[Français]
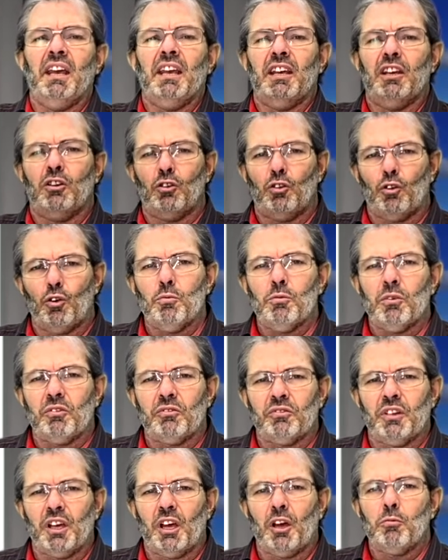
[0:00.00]
et comment
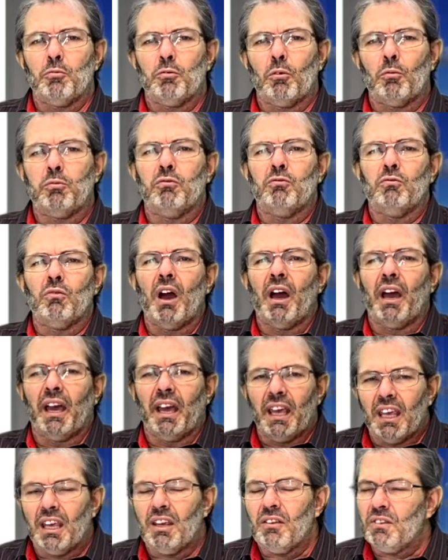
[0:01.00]
faire pour pouvoir
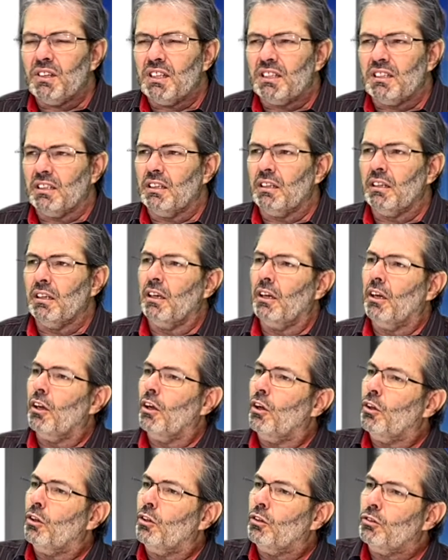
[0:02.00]
éviter
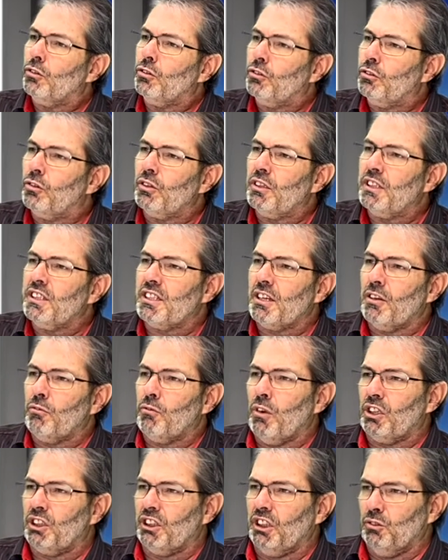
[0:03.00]
de les
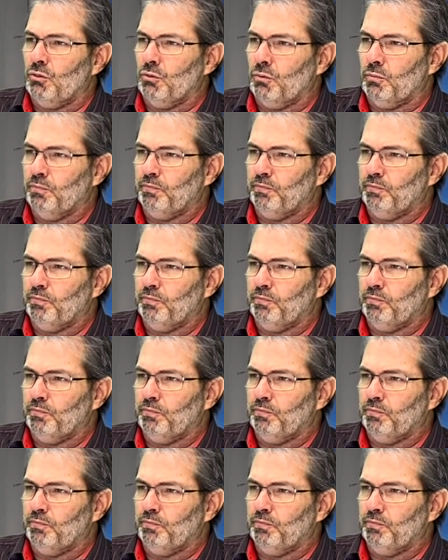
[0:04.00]
avoir chez nous.